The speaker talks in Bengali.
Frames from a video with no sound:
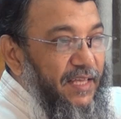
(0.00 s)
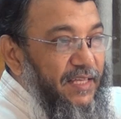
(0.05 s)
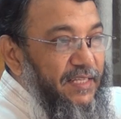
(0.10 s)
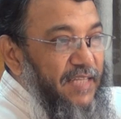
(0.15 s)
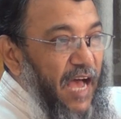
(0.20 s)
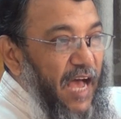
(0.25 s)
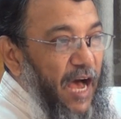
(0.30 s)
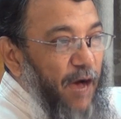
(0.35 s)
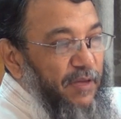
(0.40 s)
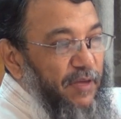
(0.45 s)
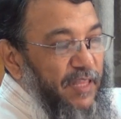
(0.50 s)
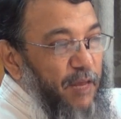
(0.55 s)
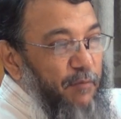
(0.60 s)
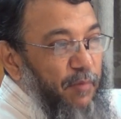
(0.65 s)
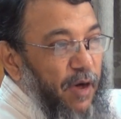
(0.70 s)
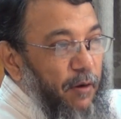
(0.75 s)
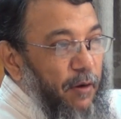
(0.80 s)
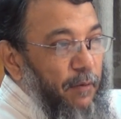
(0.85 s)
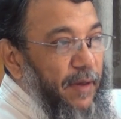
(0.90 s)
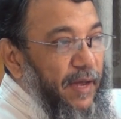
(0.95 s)
যে আমাদের
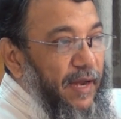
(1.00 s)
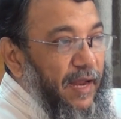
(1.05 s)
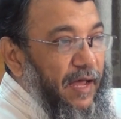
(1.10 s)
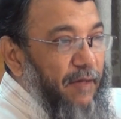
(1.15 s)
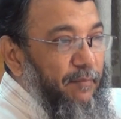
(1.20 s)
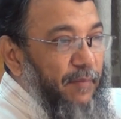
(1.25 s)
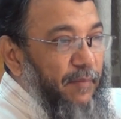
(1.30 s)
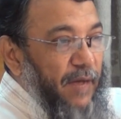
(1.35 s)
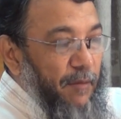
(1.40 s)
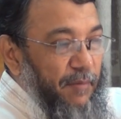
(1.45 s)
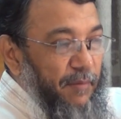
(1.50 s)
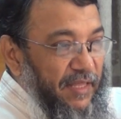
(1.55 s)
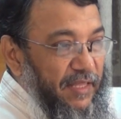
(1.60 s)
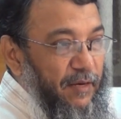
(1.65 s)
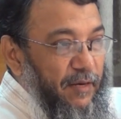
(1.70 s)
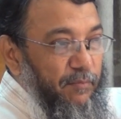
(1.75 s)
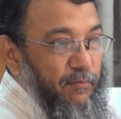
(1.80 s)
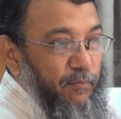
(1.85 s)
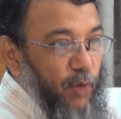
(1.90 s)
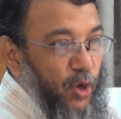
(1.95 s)
বাবা মারা বা
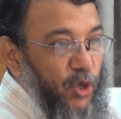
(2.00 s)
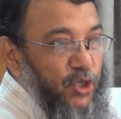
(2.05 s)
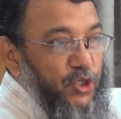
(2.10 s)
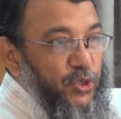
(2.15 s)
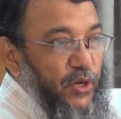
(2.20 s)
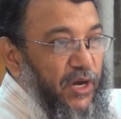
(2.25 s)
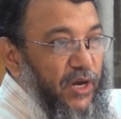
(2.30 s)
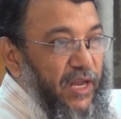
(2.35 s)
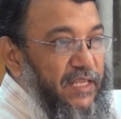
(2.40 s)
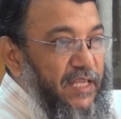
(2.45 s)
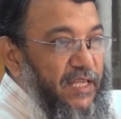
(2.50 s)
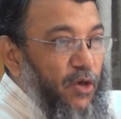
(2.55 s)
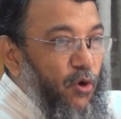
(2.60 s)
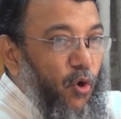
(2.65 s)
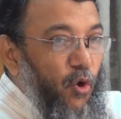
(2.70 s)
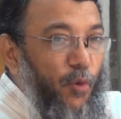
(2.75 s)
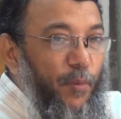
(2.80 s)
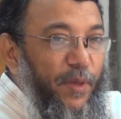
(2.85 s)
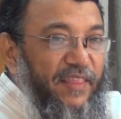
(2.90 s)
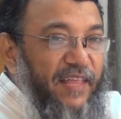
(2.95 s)
আমাদের বয়স্করা যে
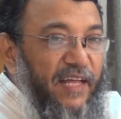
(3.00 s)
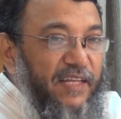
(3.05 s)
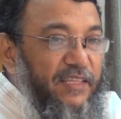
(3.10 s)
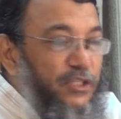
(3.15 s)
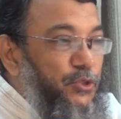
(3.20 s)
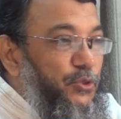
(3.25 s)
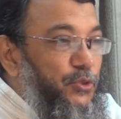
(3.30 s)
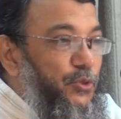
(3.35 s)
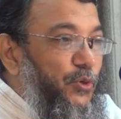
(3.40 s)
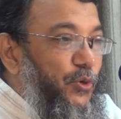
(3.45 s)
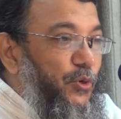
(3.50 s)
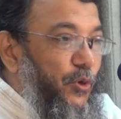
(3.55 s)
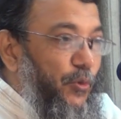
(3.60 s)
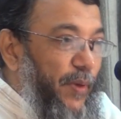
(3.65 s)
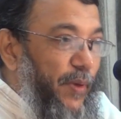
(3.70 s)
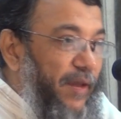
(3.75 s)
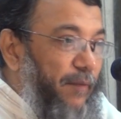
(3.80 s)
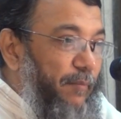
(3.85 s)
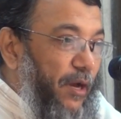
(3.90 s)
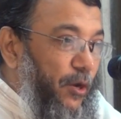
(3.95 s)
হোমে থাকতে শুরু
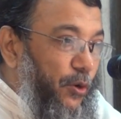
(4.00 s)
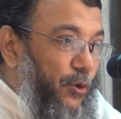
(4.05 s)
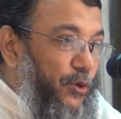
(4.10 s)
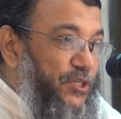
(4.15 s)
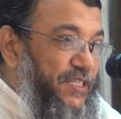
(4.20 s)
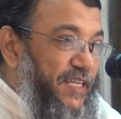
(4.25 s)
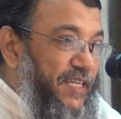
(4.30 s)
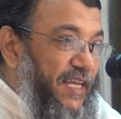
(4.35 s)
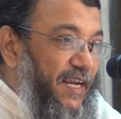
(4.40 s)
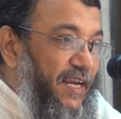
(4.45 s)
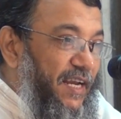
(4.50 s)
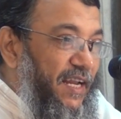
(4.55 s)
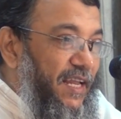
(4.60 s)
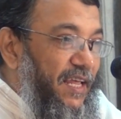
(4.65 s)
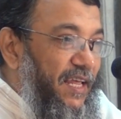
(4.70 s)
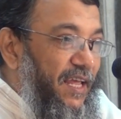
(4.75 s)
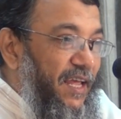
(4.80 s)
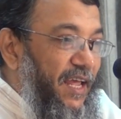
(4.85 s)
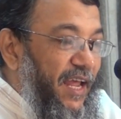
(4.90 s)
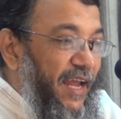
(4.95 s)
করবেন বা করছেন
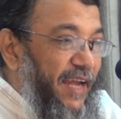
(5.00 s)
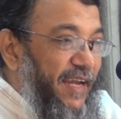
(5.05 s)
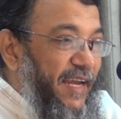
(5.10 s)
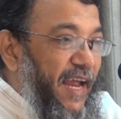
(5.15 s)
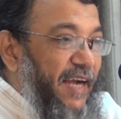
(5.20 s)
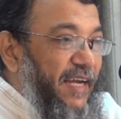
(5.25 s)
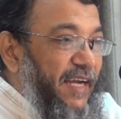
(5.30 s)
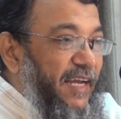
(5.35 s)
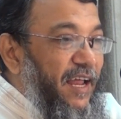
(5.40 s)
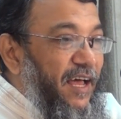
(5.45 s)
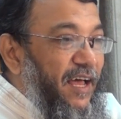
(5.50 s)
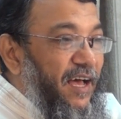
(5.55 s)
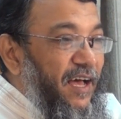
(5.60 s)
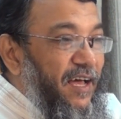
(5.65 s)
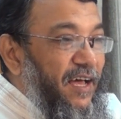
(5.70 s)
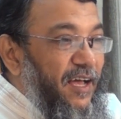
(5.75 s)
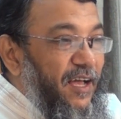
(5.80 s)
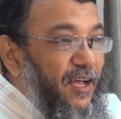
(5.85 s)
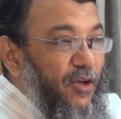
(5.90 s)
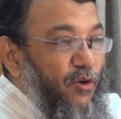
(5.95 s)
এটা একটা
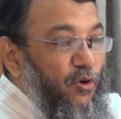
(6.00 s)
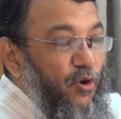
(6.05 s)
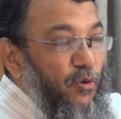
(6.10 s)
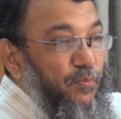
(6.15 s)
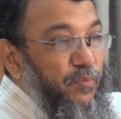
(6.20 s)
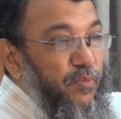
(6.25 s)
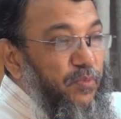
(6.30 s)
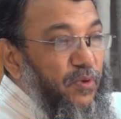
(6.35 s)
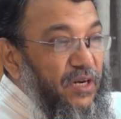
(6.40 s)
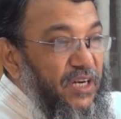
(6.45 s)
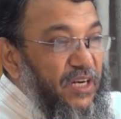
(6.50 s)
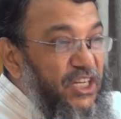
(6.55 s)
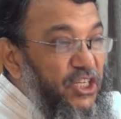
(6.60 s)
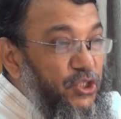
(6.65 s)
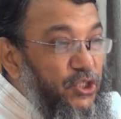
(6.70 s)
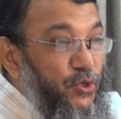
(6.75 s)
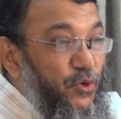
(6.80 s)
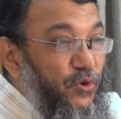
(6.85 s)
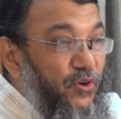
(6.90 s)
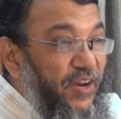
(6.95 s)
খুব
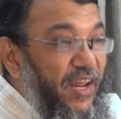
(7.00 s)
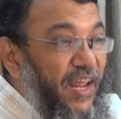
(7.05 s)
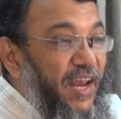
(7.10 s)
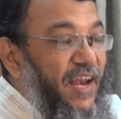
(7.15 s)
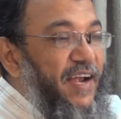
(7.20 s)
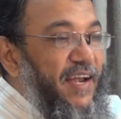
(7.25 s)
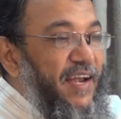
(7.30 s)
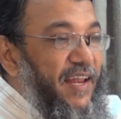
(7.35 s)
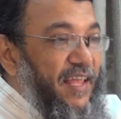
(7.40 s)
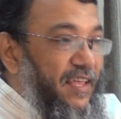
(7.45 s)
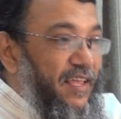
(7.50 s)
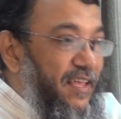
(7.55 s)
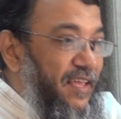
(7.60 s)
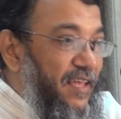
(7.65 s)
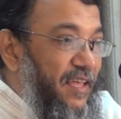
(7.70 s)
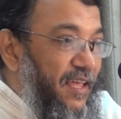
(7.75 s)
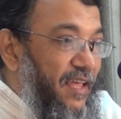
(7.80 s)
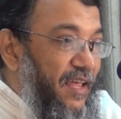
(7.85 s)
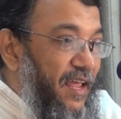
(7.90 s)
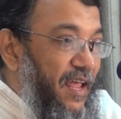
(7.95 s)
নিষ্ঠুর রিয়েলিটি
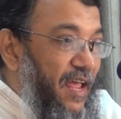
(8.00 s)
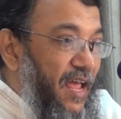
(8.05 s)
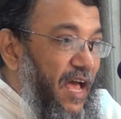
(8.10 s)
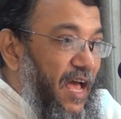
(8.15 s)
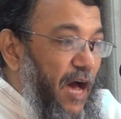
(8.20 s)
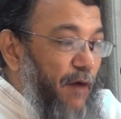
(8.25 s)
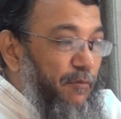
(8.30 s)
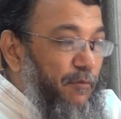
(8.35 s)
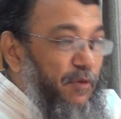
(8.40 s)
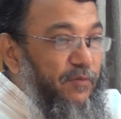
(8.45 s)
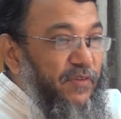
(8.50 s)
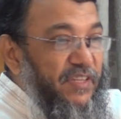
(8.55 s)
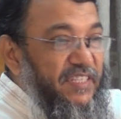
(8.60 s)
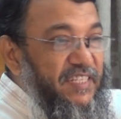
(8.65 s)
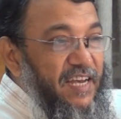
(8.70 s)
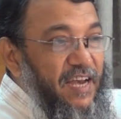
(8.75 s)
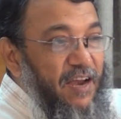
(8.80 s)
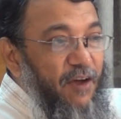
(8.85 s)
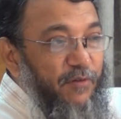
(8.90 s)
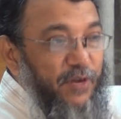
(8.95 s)
আমি
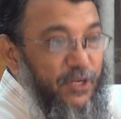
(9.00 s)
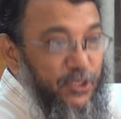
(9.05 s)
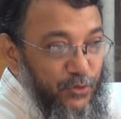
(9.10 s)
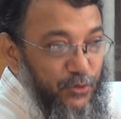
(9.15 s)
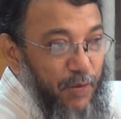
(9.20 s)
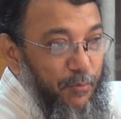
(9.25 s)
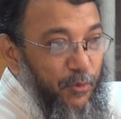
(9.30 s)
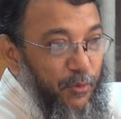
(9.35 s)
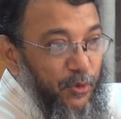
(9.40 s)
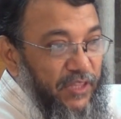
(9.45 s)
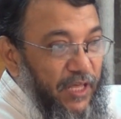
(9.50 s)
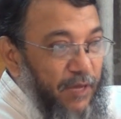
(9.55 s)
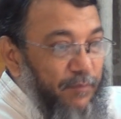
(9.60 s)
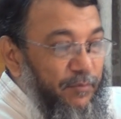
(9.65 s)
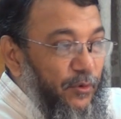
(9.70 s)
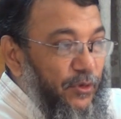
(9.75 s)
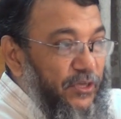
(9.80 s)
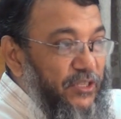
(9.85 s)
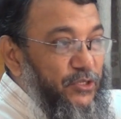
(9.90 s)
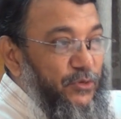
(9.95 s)
ইউনিভার্সিটি লাউডারি স্কুলে পড়তাম
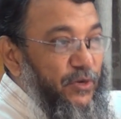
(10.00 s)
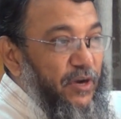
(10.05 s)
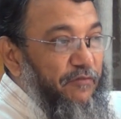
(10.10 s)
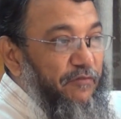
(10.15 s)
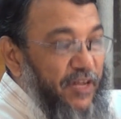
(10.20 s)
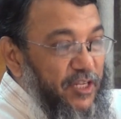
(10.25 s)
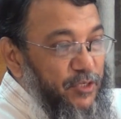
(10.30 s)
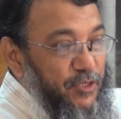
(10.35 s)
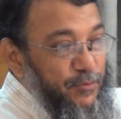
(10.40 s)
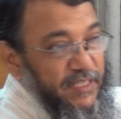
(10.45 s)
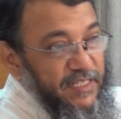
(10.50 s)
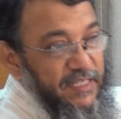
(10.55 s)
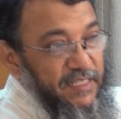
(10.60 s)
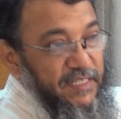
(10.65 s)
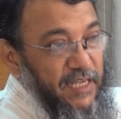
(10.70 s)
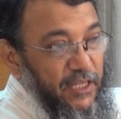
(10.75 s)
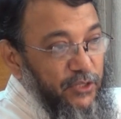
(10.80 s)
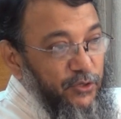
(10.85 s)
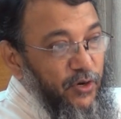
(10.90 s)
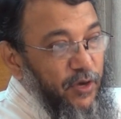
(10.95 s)
ওই স্কুলের ফার্স্ট ব্যাচের
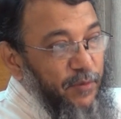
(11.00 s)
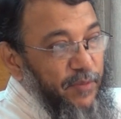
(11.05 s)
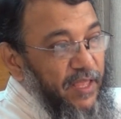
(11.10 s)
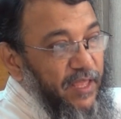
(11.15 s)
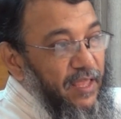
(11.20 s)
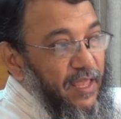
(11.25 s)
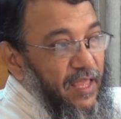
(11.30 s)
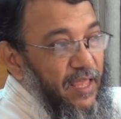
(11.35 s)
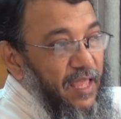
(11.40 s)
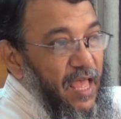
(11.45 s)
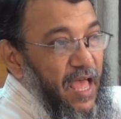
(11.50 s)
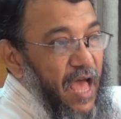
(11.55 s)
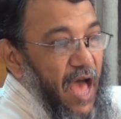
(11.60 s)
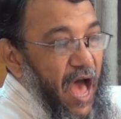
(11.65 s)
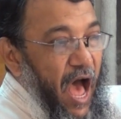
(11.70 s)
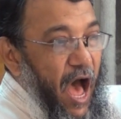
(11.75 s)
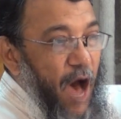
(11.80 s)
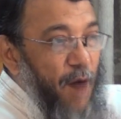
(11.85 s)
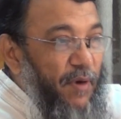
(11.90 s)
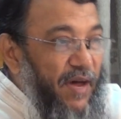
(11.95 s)
ছাত্র আমি
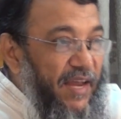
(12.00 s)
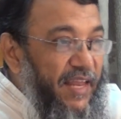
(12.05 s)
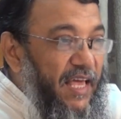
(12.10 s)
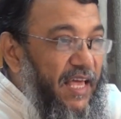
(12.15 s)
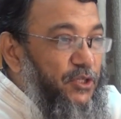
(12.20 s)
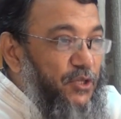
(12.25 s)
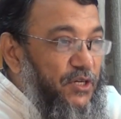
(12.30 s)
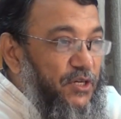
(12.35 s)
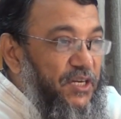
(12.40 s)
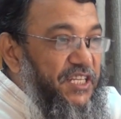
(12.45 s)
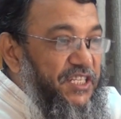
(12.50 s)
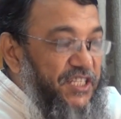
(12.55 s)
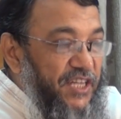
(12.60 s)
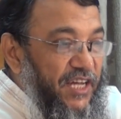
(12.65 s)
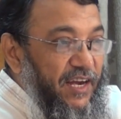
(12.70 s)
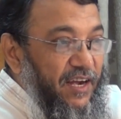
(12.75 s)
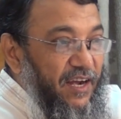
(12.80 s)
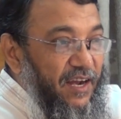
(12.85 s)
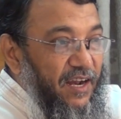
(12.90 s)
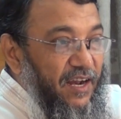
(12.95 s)
আমারই একজন টিচার